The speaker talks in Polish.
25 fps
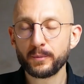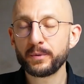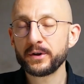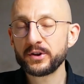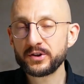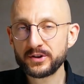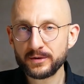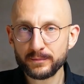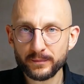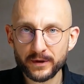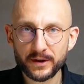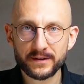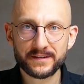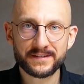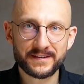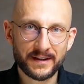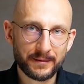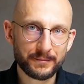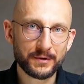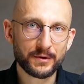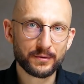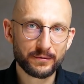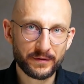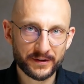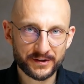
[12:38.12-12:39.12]
No bo jeśli my
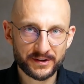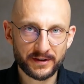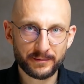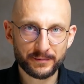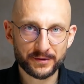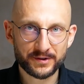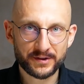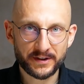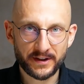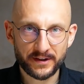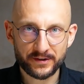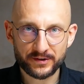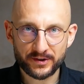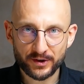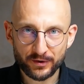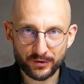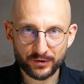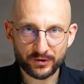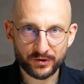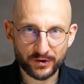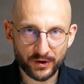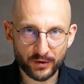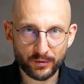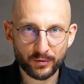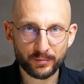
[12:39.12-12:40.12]
sami uważamy, że
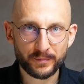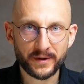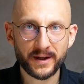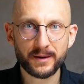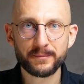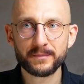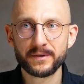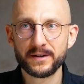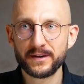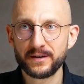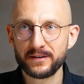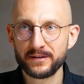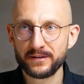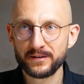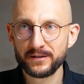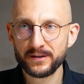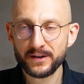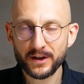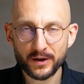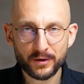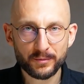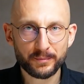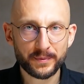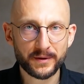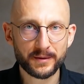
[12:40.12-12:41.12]
czegoś nie umiemy,
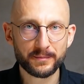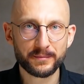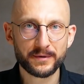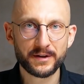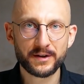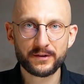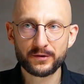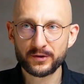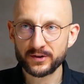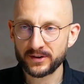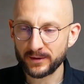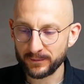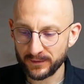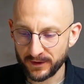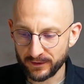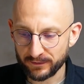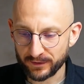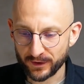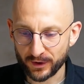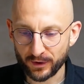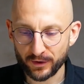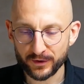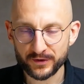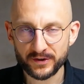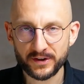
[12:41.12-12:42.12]
nie lubimy i coś nam nie
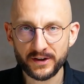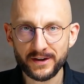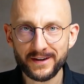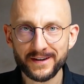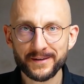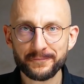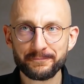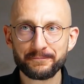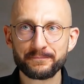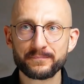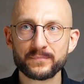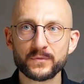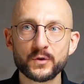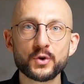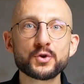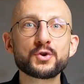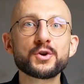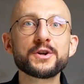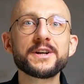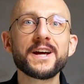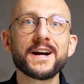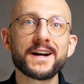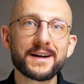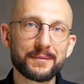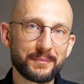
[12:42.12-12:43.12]
wychodzi, no
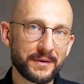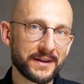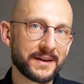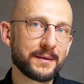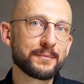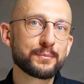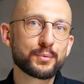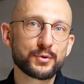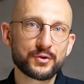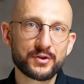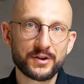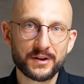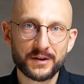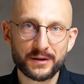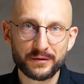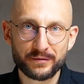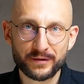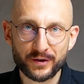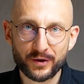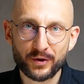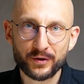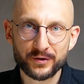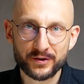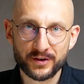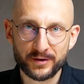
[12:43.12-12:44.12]
to jak ma nam później to
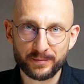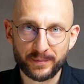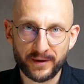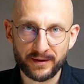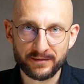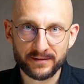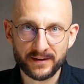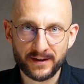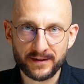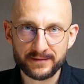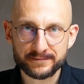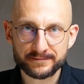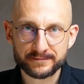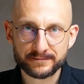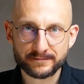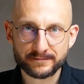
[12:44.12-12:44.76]
wychodzić, prawda?